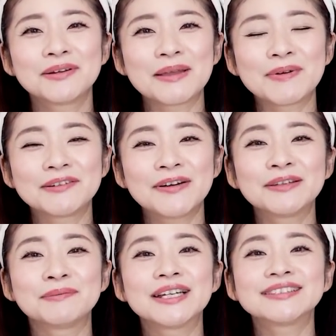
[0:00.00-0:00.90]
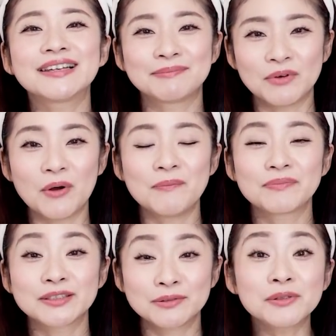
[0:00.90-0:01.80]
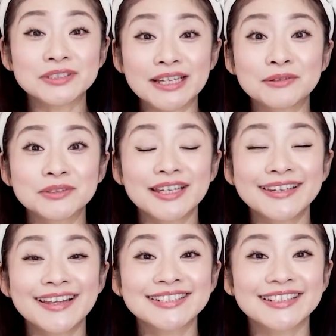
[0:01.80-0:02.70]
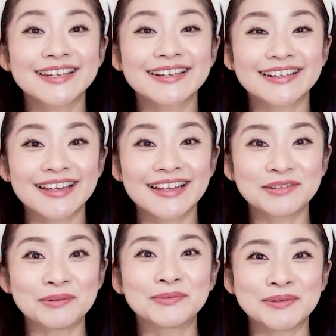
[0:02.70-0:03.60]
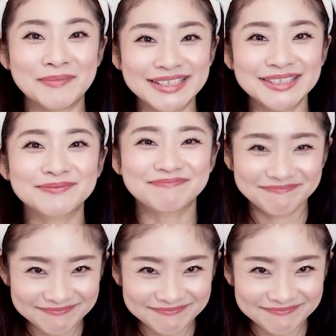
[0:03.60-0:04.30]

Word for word: やっぱりファンの皆さんもす納得されたんじゃないかなと思います。